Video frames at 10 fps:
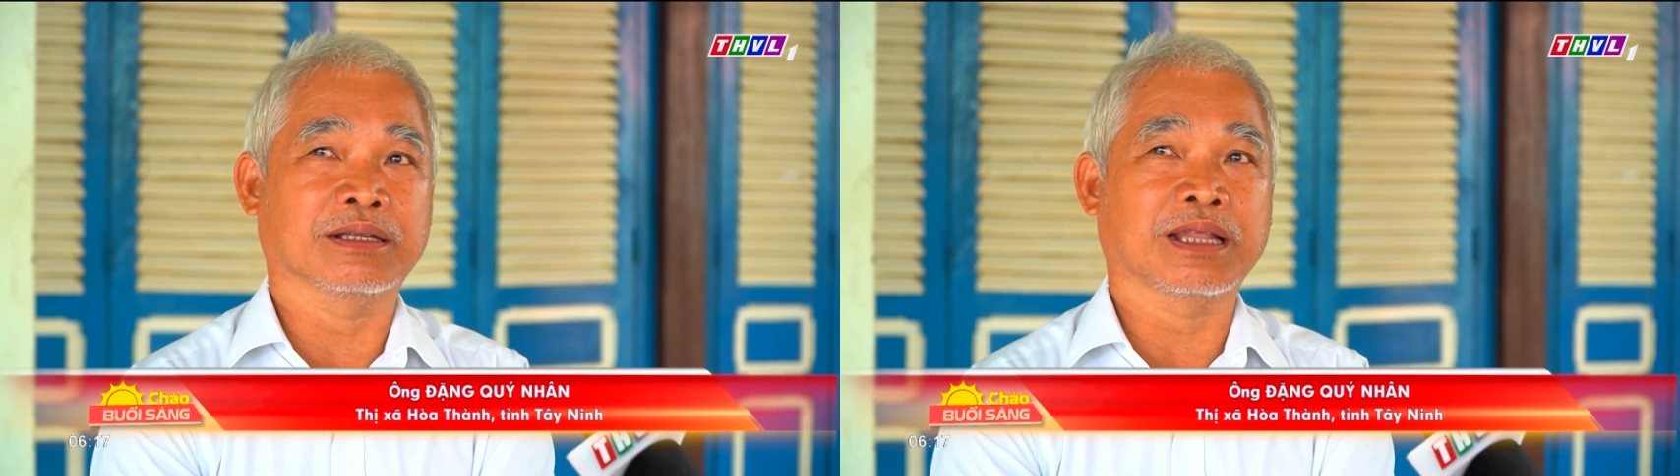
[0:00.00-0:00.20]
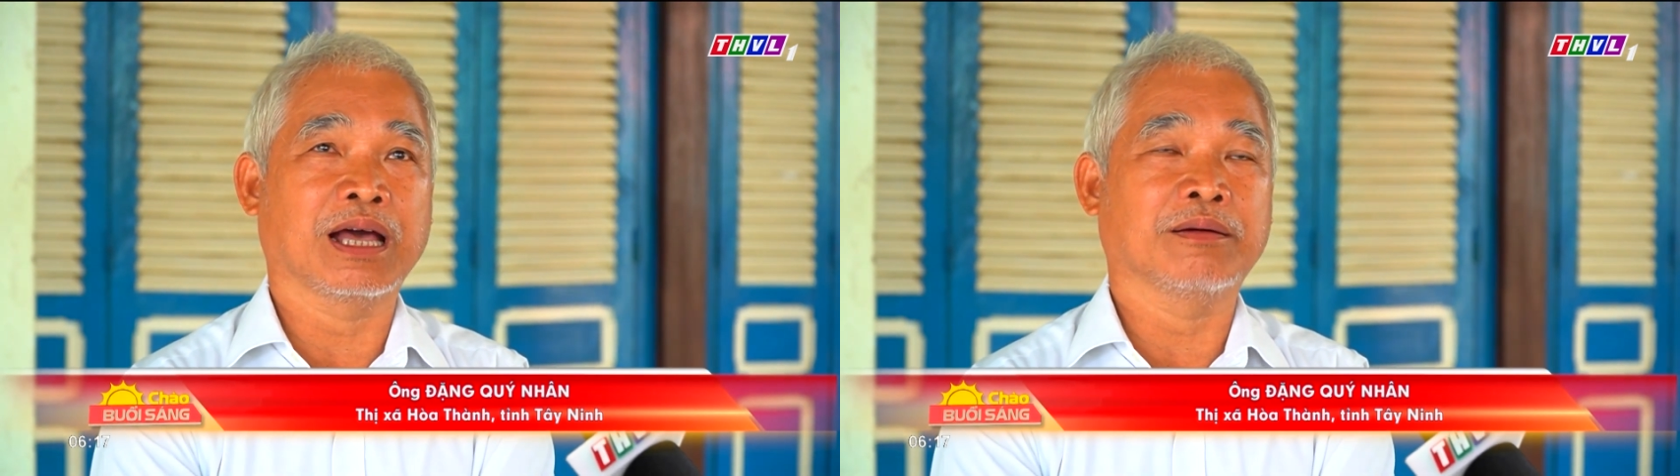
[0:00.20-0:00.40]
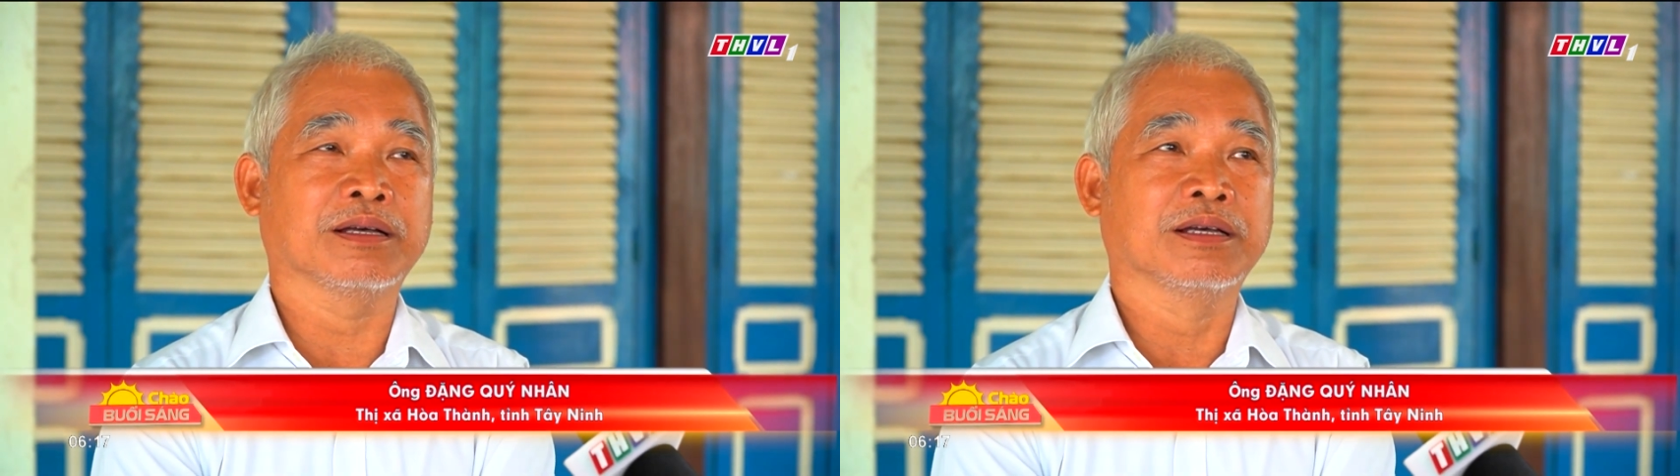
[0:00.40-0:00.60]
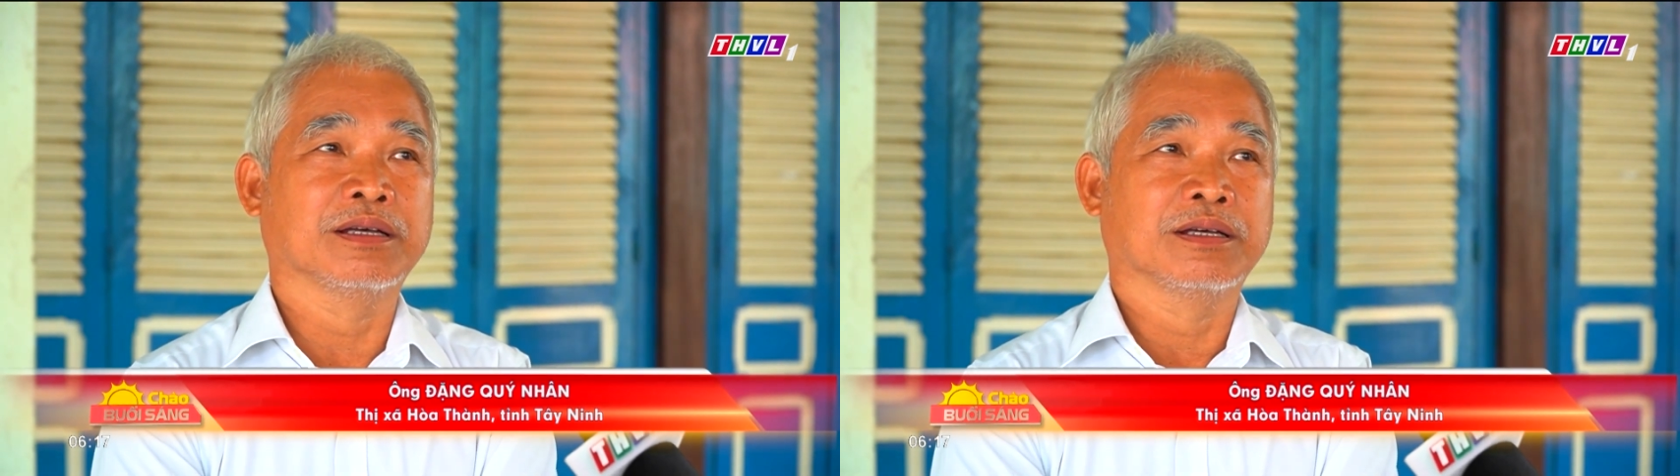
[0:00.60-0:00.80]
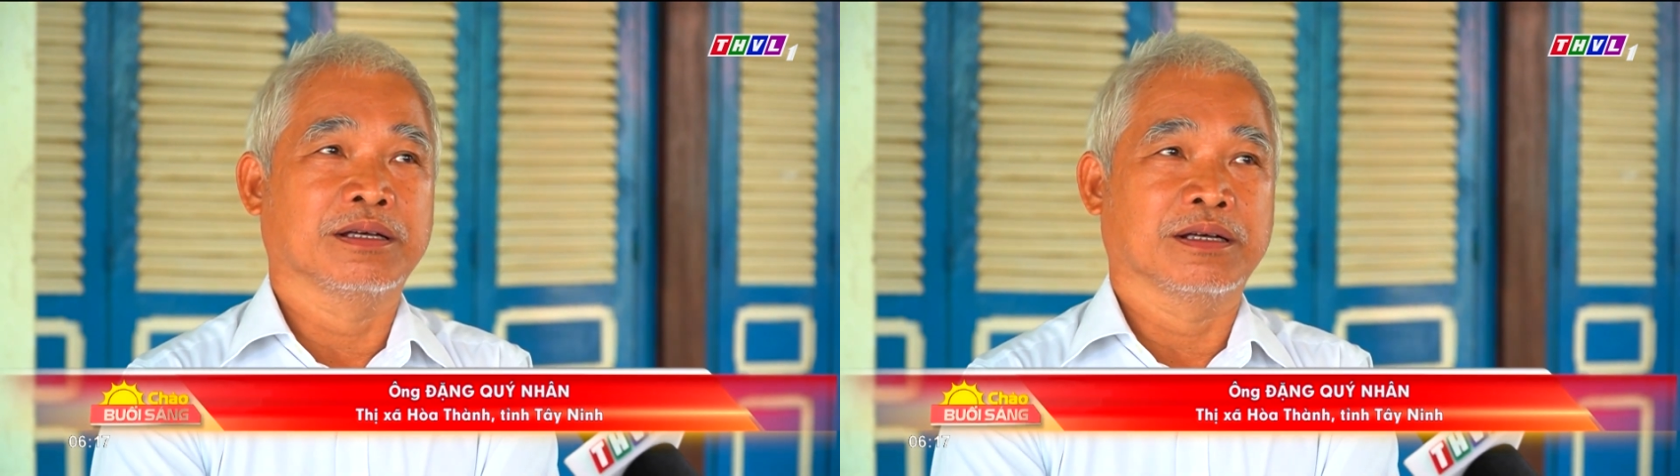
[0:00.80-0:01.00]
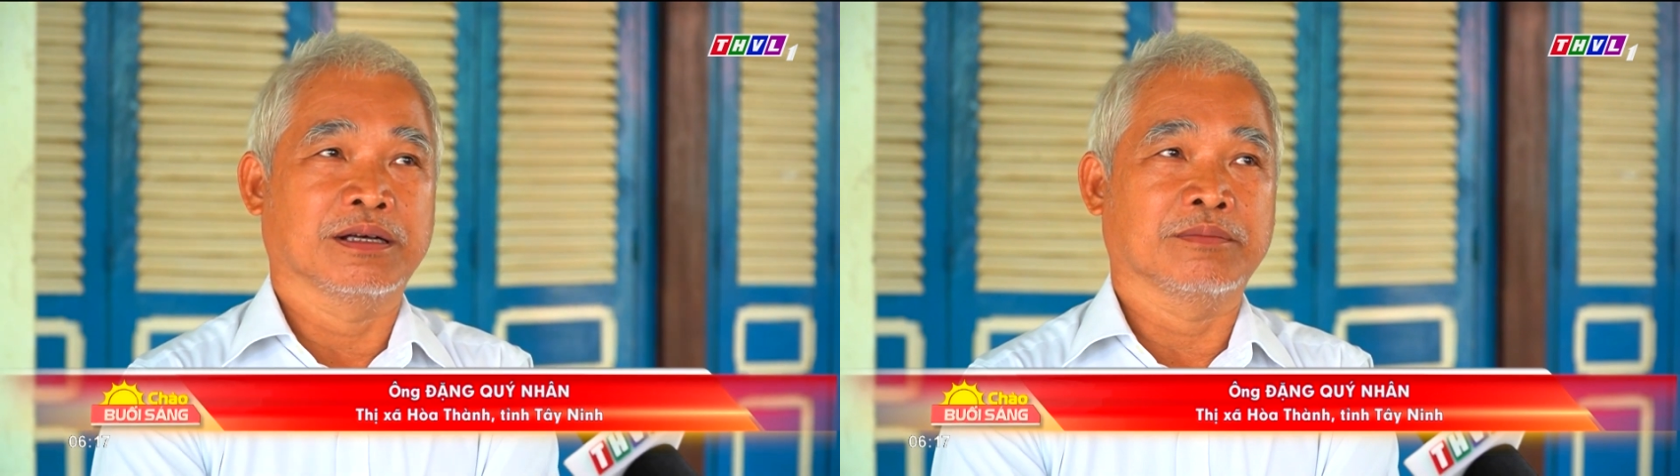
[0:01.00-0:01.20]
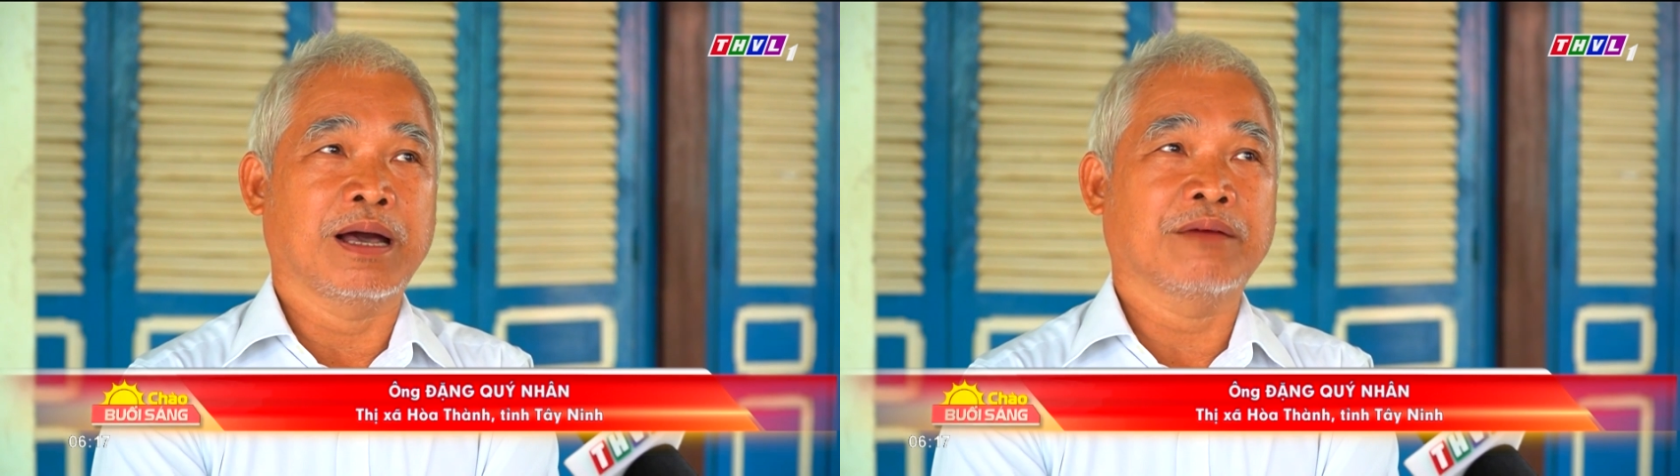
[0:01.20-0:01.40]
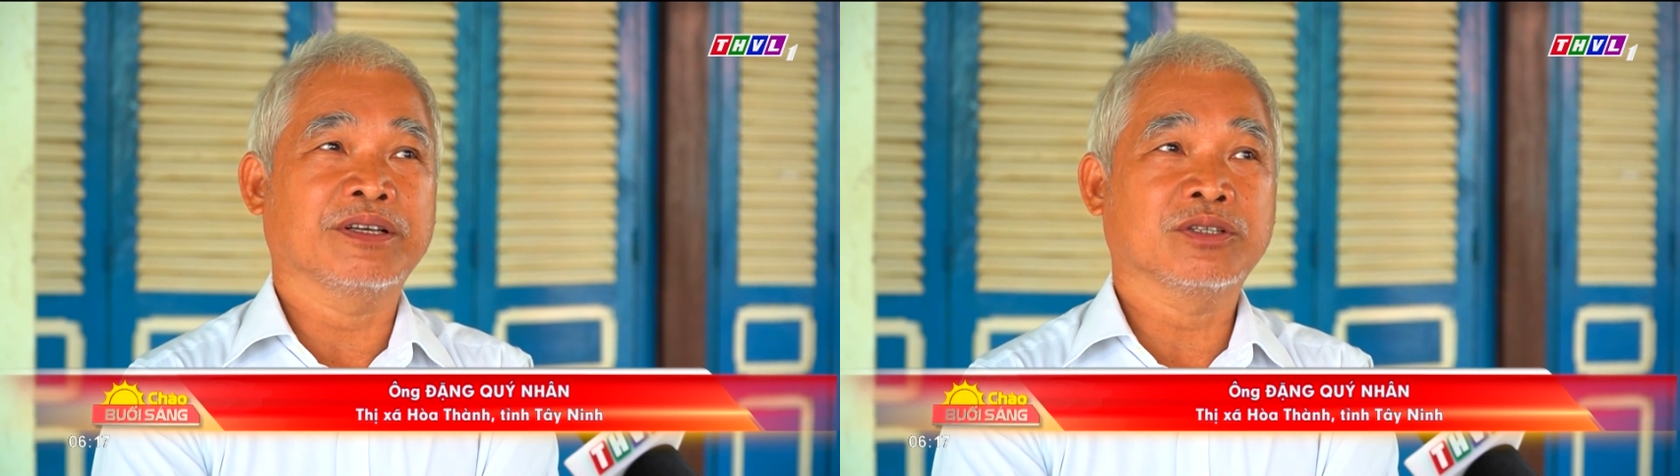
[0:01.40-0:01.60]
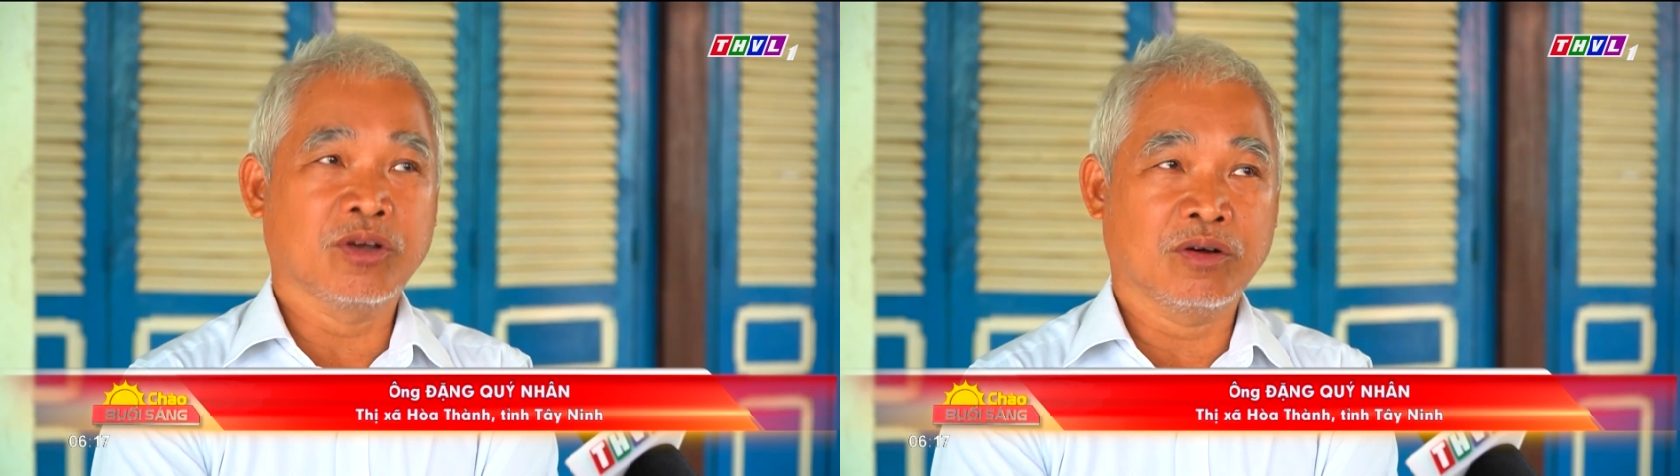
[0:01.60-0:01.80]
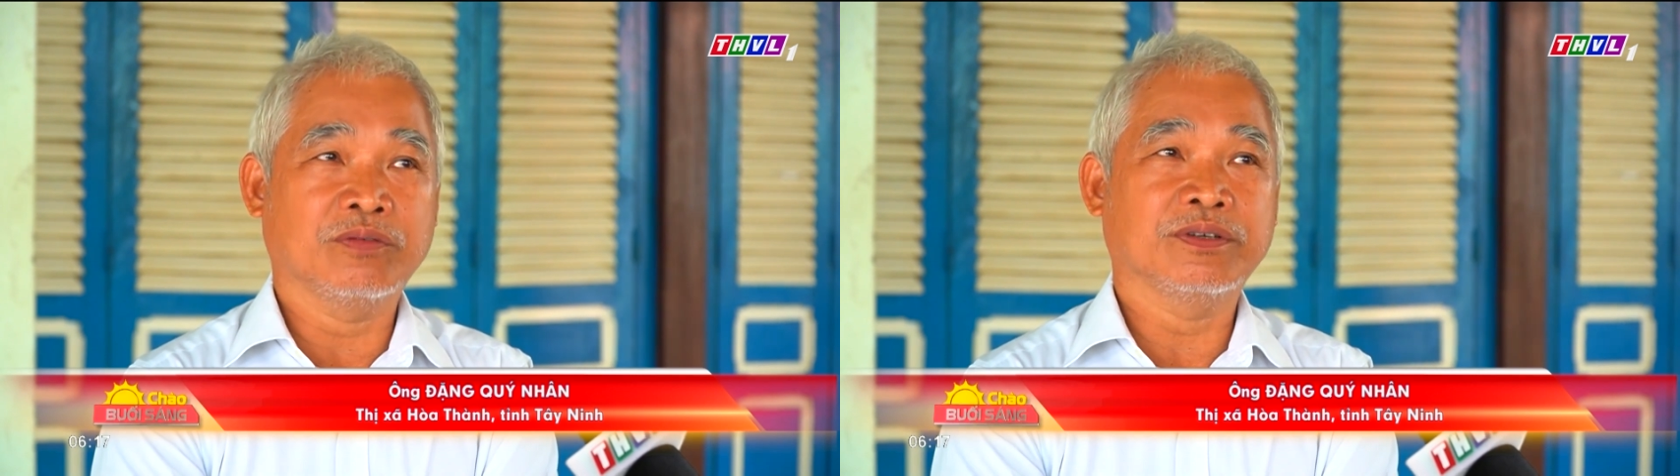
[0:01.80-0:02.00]
ta bán vé
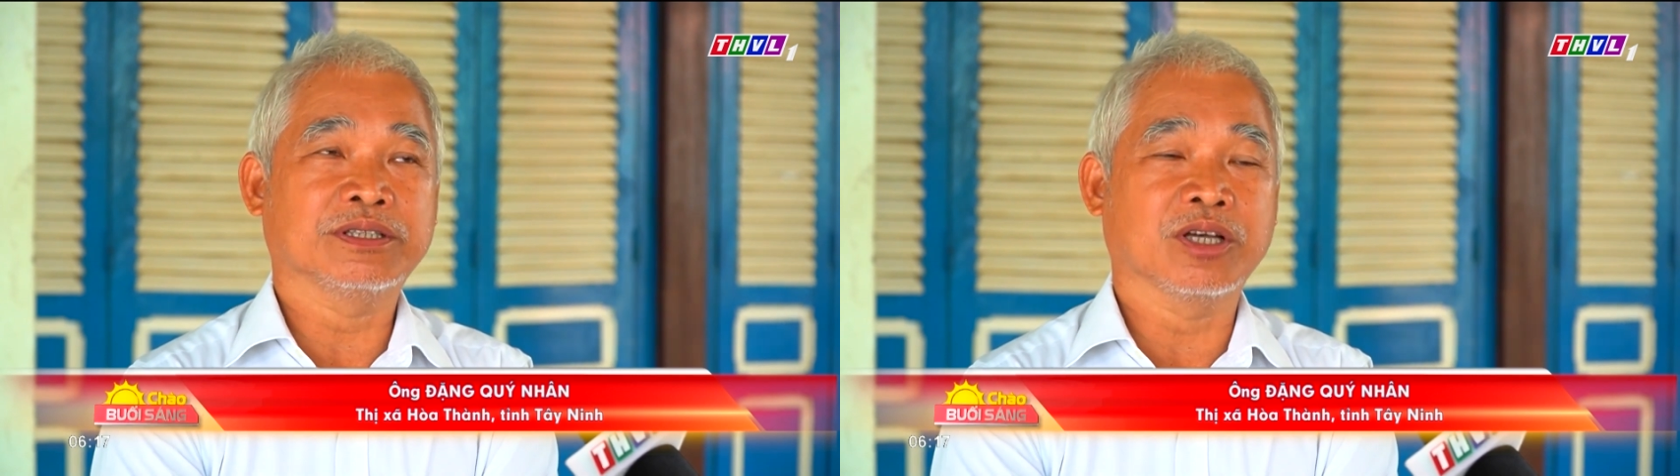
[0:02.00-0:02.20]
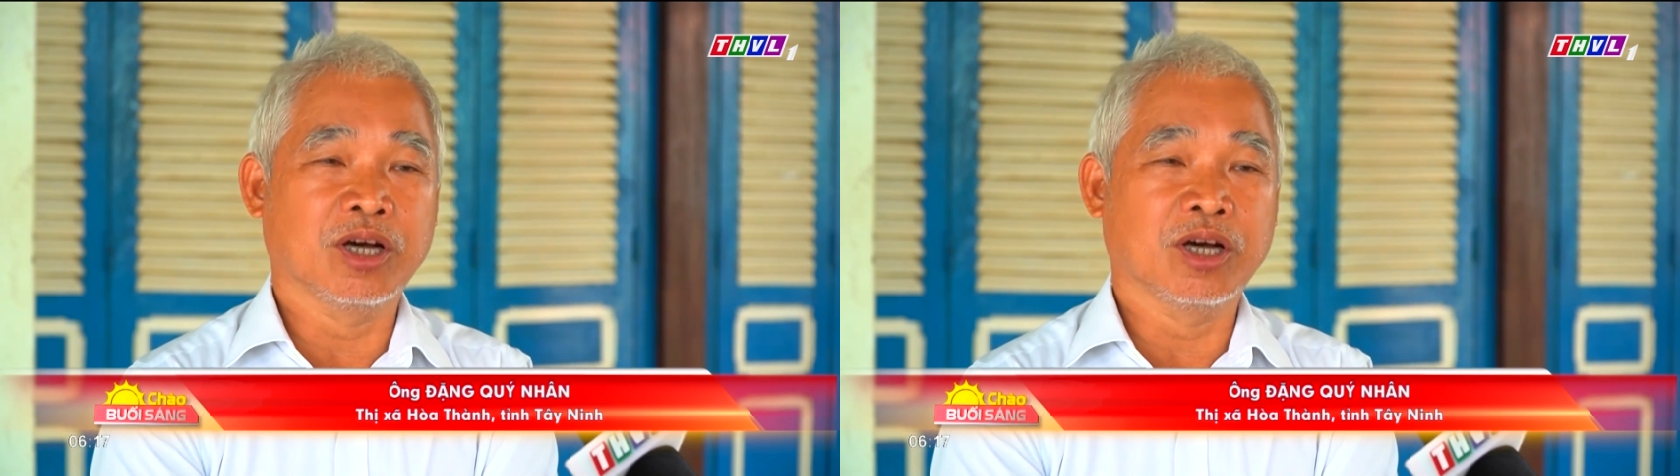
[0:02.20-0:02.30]
số, vé sơ